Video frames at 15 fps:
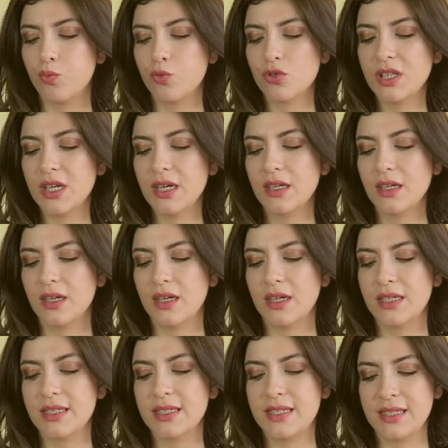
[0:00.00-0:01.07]
Burada
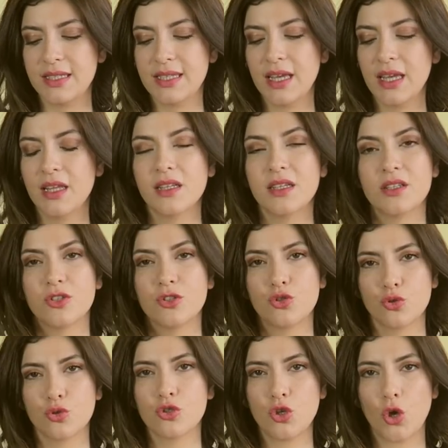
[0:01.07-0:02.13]
size
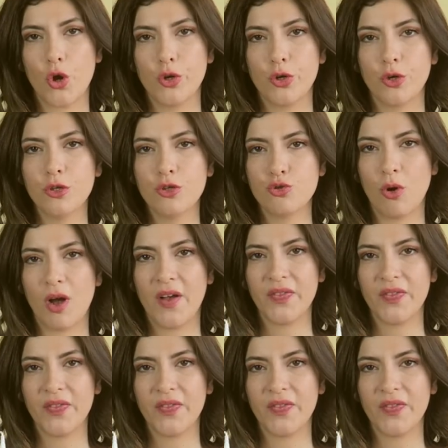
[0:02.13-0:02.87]
şunu söylüyor şu